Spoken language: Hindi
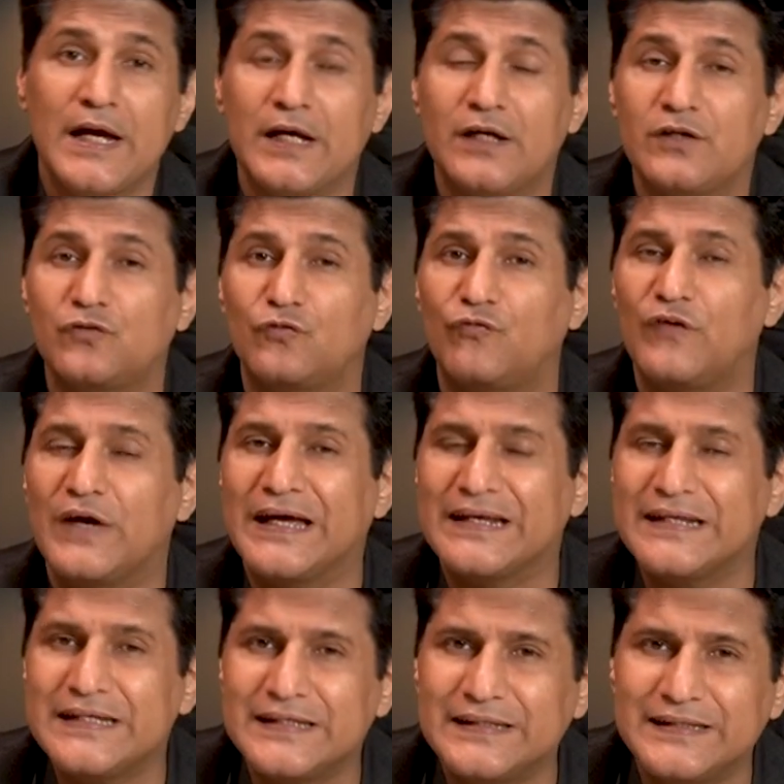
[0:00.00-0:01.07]
इट इज़
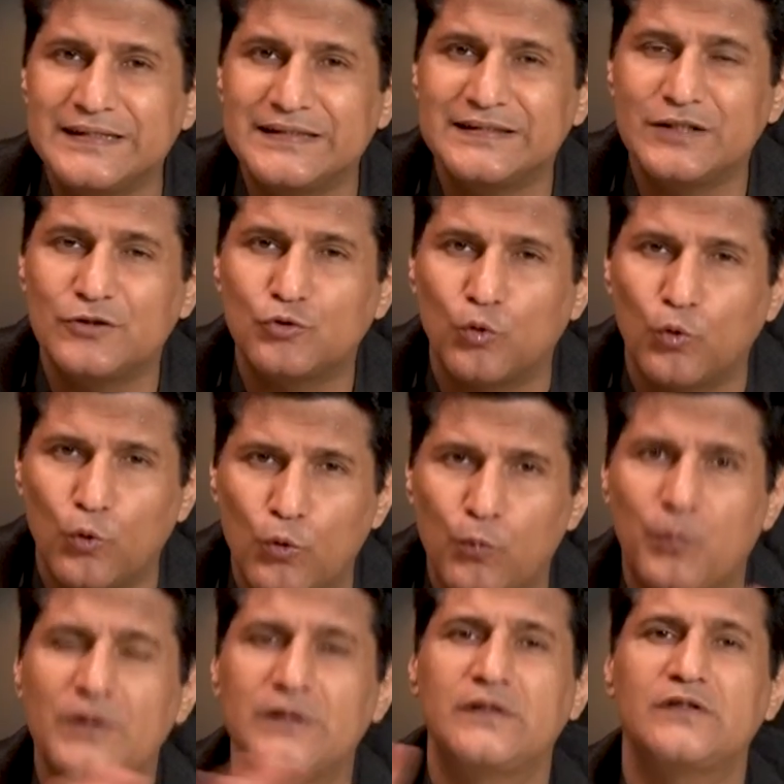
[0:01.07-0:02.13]
वेरी ईजी टू
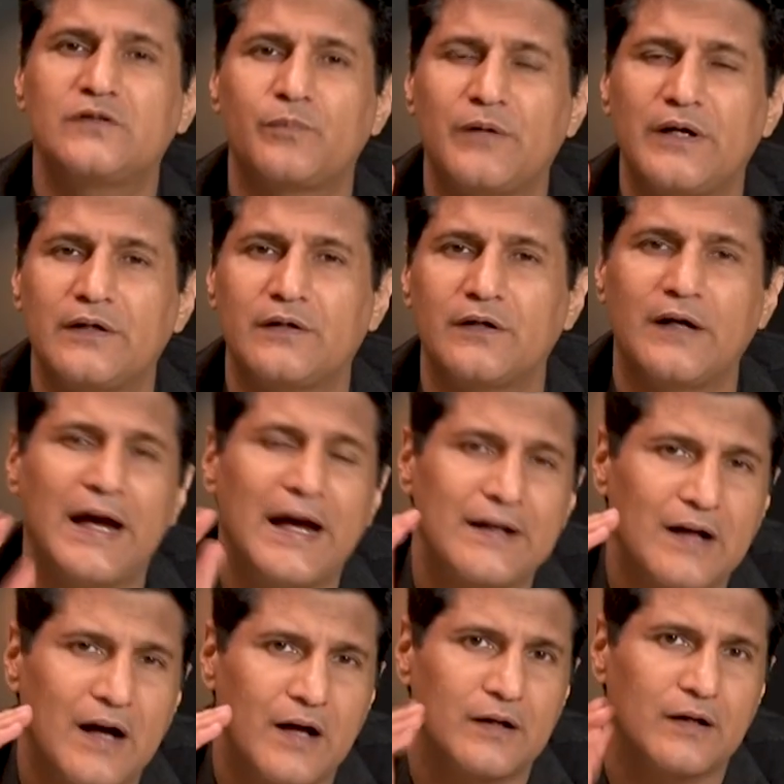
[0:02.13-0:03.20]
ओपन दिस प्रिंटर
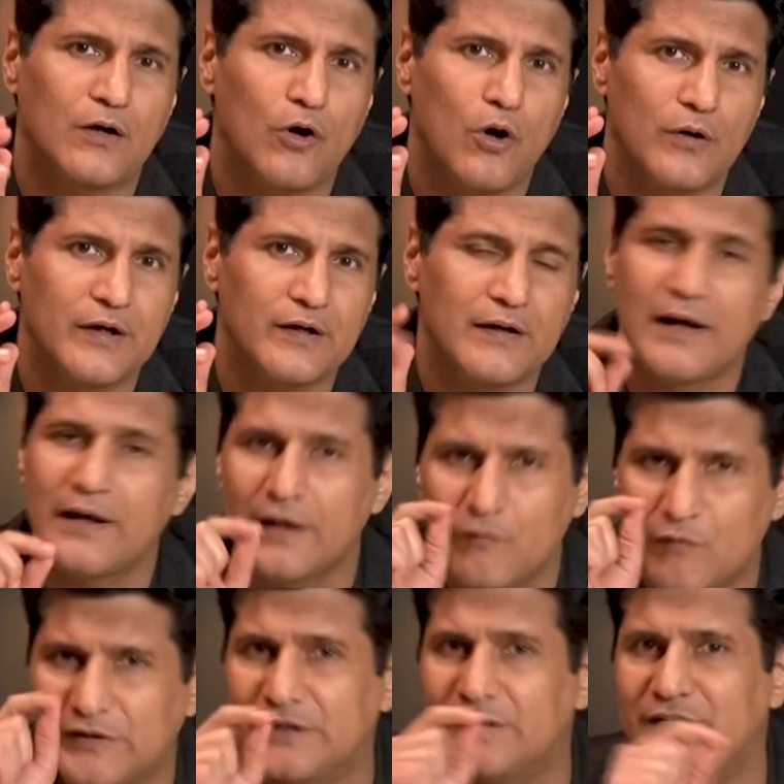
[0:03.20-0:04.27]
एंड अनक्लॉग इट
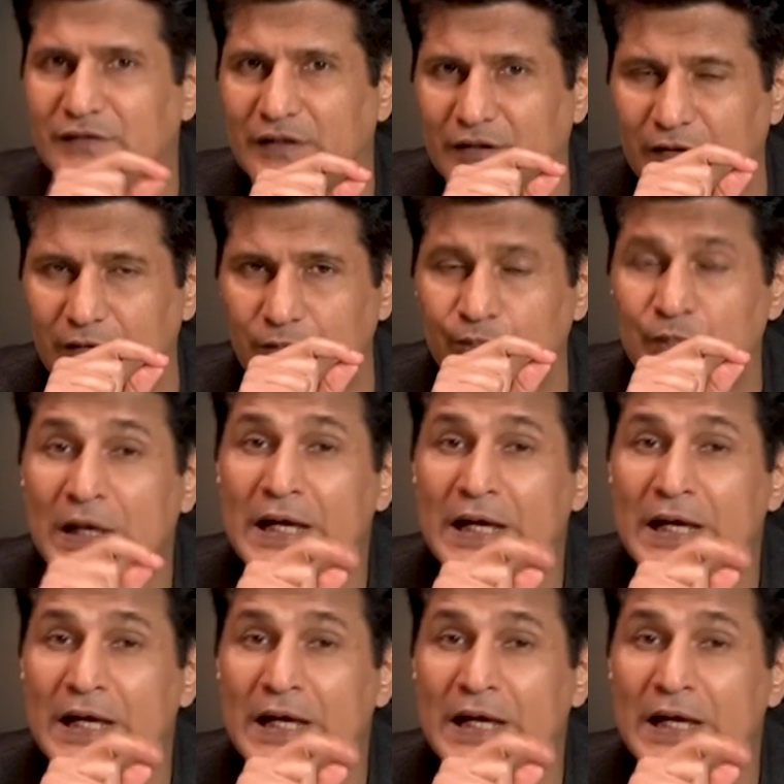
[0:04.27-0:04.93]
विद इन सेकेंड